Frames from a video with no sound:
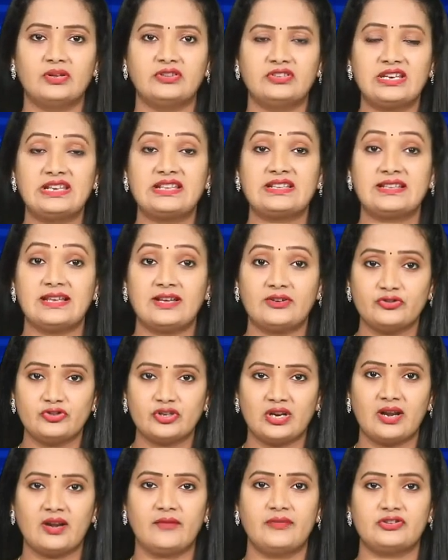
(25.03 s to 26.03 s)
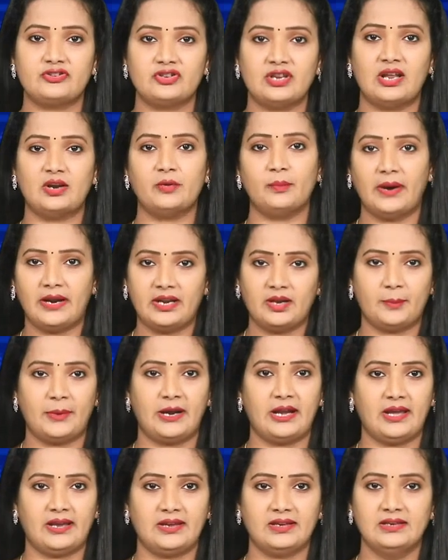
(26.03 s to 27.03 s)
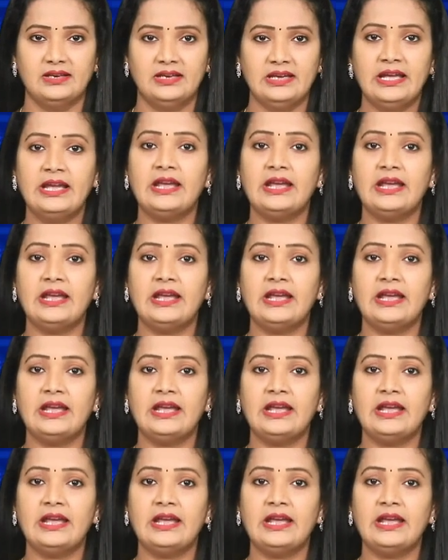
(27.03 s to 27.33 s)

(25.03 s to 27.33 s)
గురించి సంచలన విషయాలు బయటపడ్డాయి